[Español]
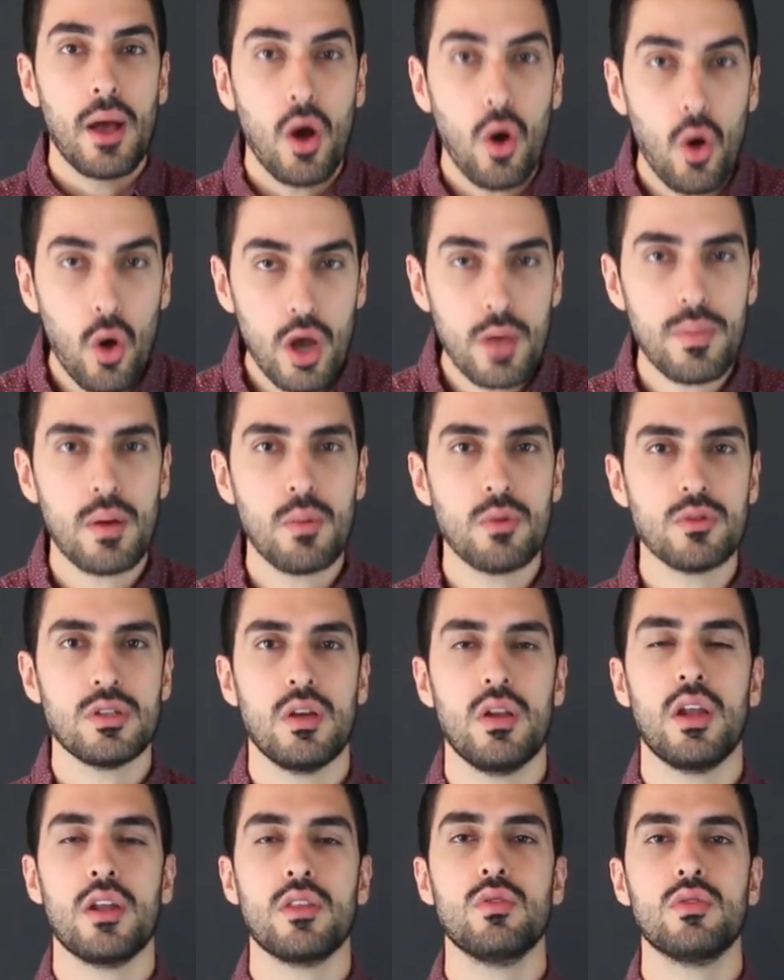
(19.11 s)
Hoy vamos a
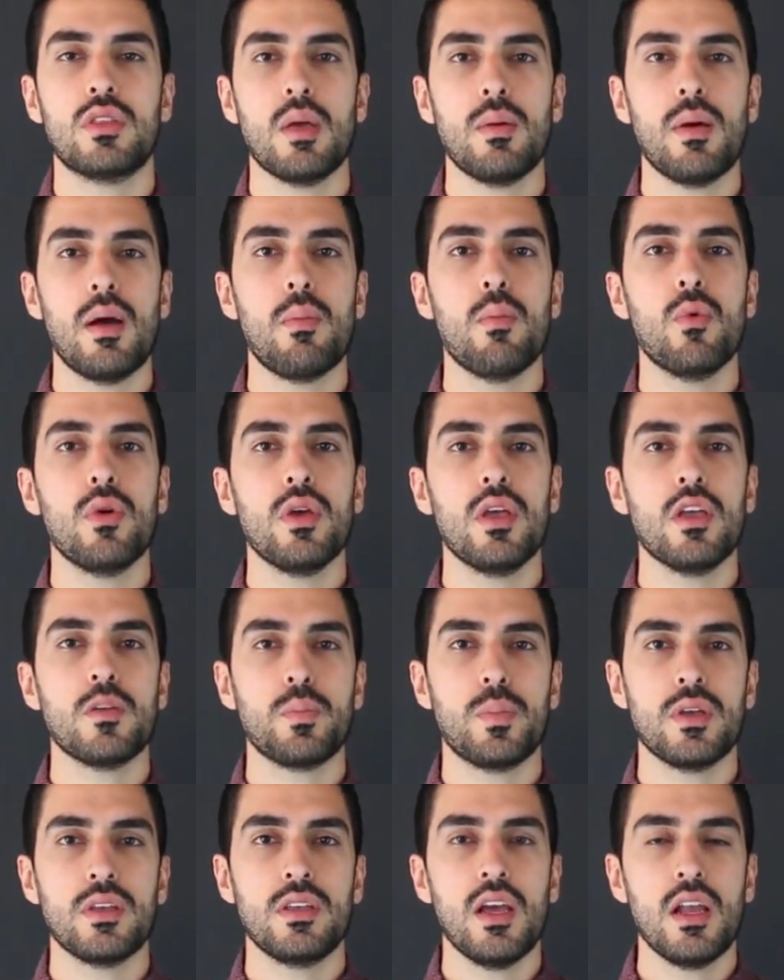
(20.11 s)
hablar de un tema muy
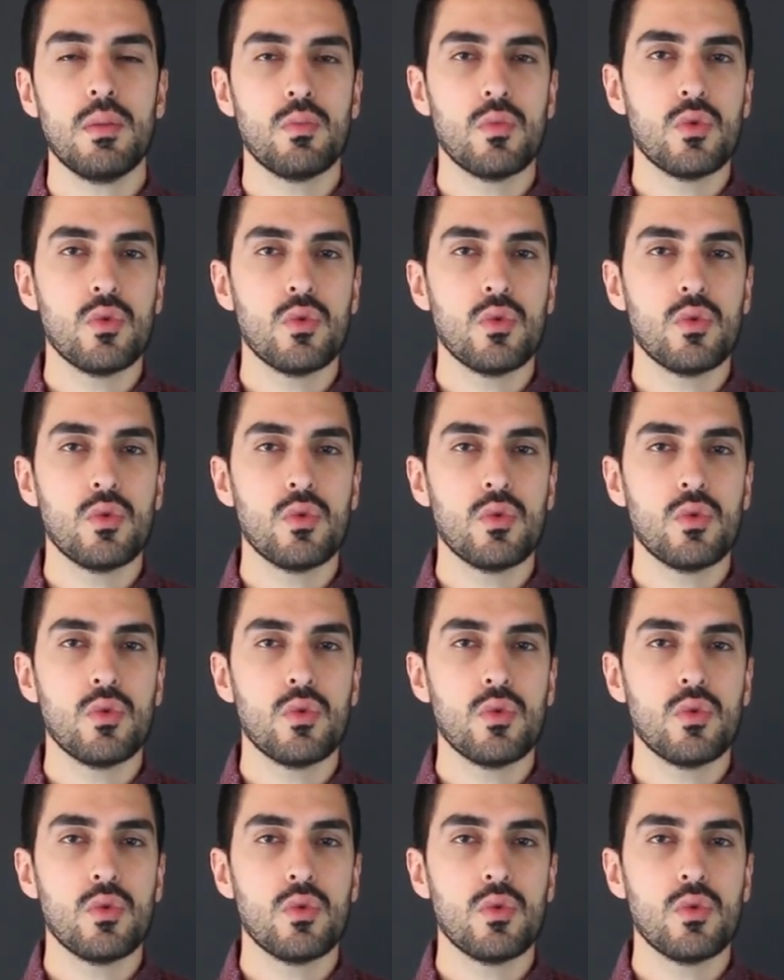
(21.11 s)
especial,